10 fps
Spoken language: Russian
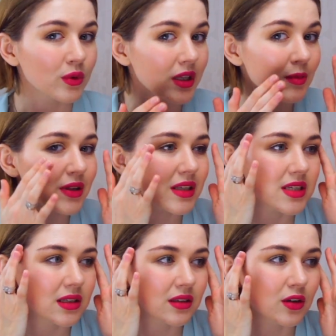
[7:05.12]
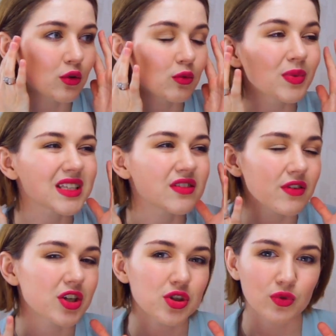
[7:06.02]
он именно делает такой, он
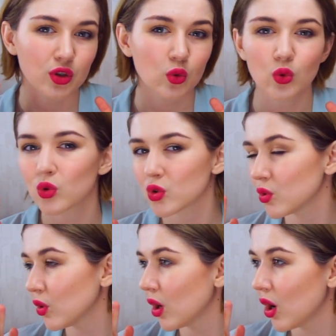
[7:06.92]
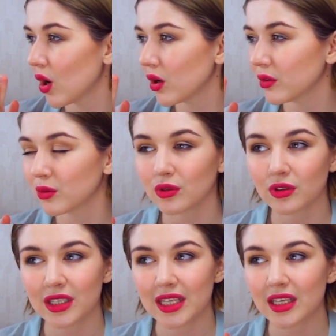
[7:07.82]
подсвечивает кожу,
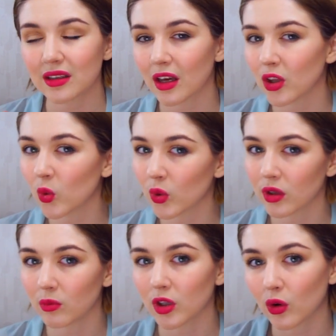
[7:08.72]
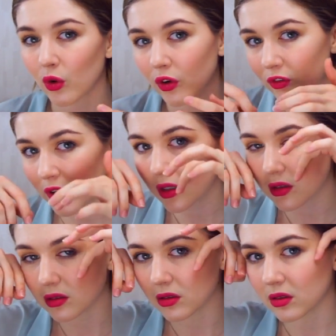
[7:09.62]
он не дает именно такой
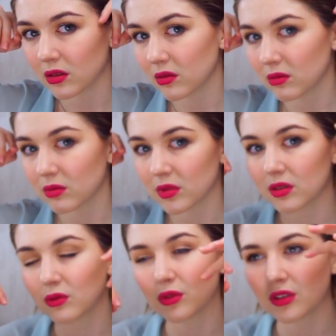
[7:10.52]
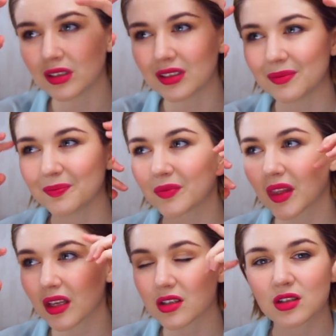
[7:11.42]
эффект э, вот, э,
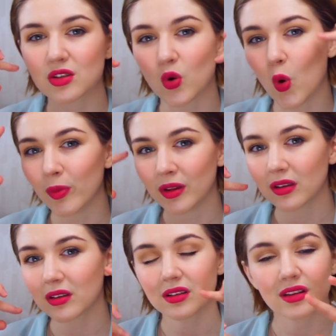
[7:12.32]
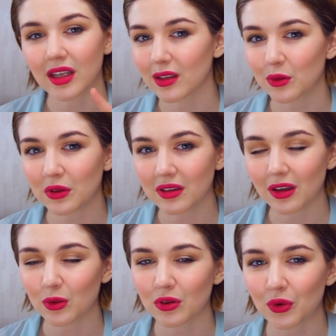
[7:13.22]
стробинг, нет, он не
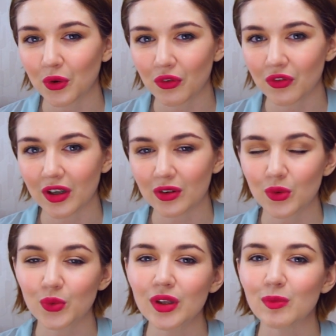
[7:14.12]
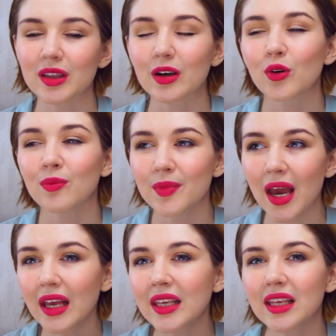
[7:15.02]
дает такой эффект, он именно такой
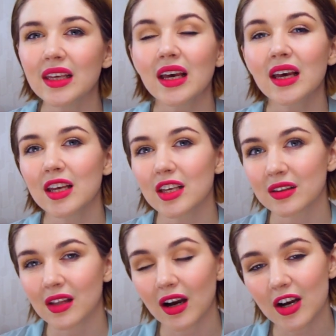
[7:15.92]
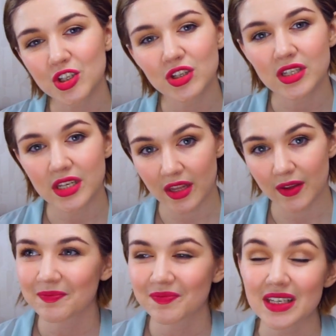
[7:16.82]
мягкий на каждый день.
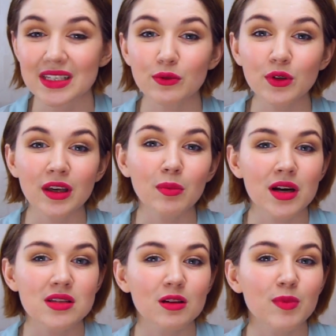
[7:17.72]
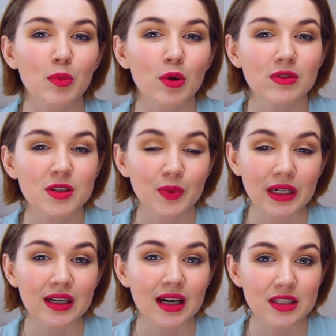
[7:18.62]
Сегодня я бы хотела попробовать
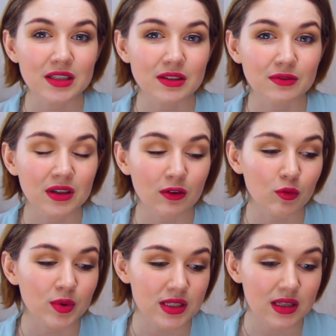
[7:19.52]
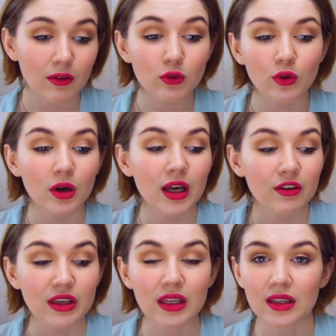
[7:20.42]
поиграть в игровую приставку,
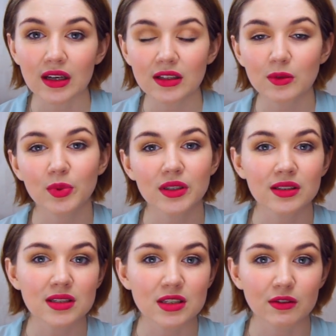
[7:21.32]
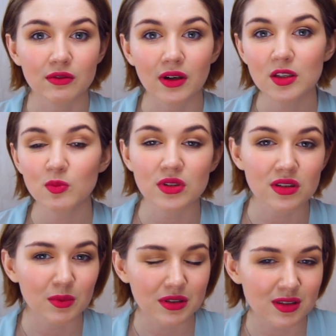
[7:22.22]
в Kinect, потанцевать,
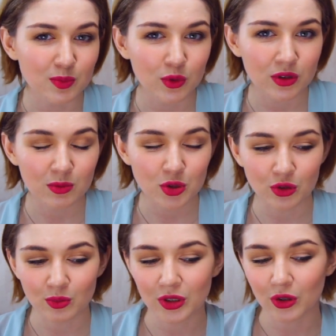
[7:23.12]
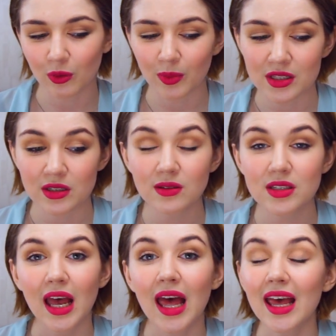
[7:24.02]
позаниматься спортом, что-нибудь такое
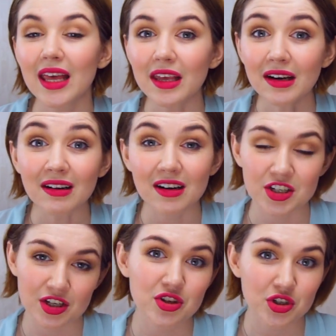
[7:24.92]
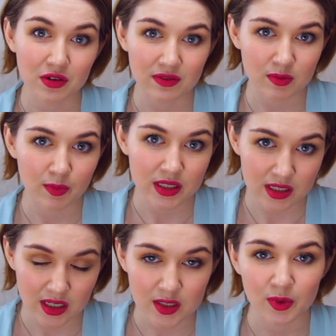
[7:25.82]
поделать и хорошенечко
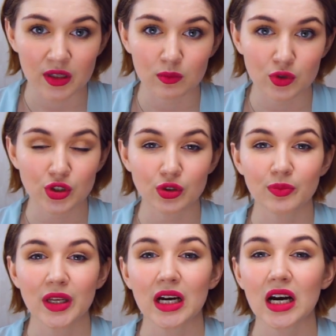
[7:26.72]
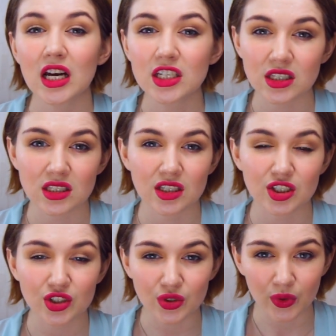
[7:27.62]
вспотеть, потому что мне кажется,
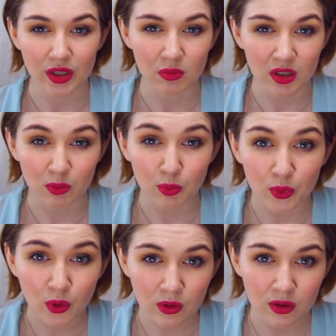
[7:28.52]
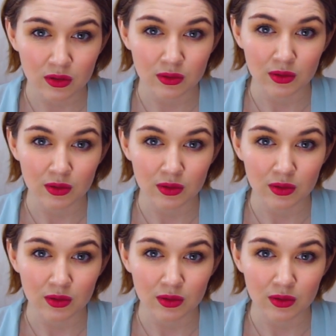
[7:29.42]
что именно под